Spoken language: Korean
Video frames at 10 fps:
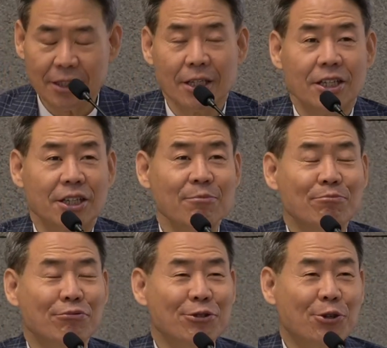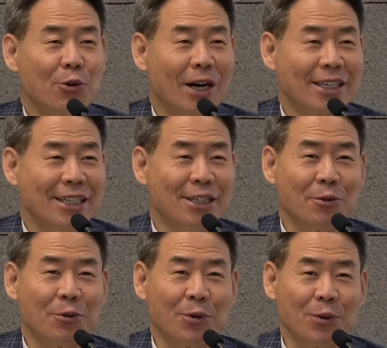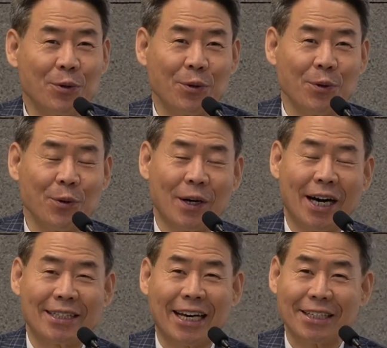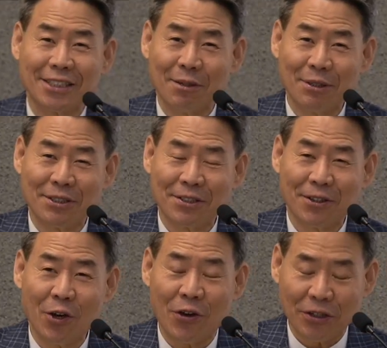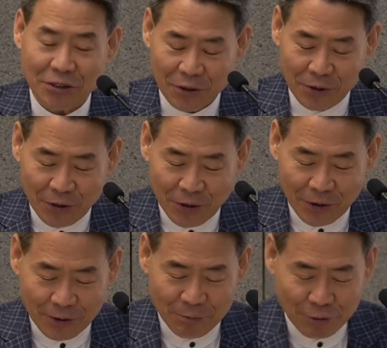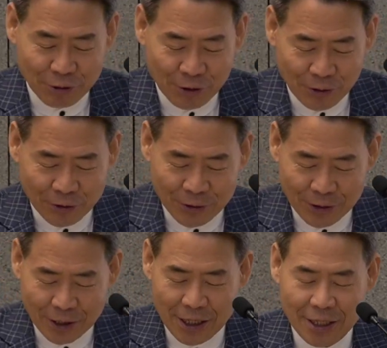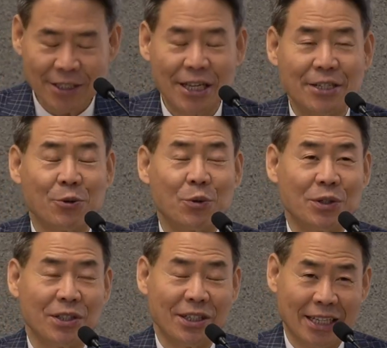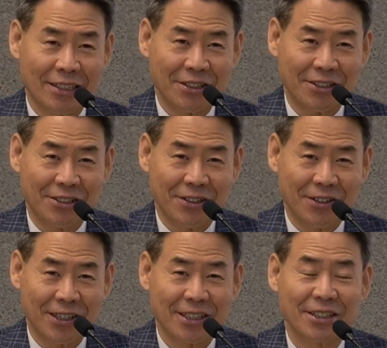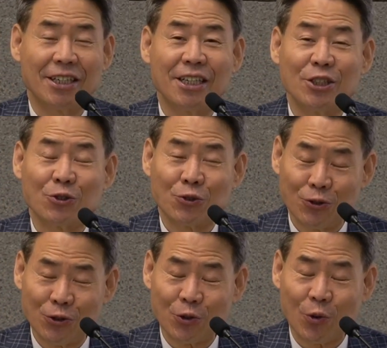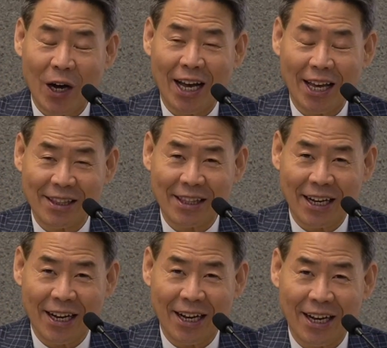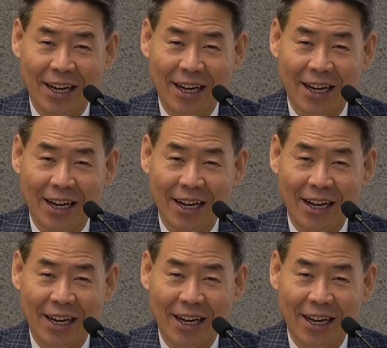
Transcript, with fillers: 여러분 불교와 기독교가 다른 점이 있죠. 외형적으로 불교는 세속을 떠나는 거죠. 그래서 출가했다.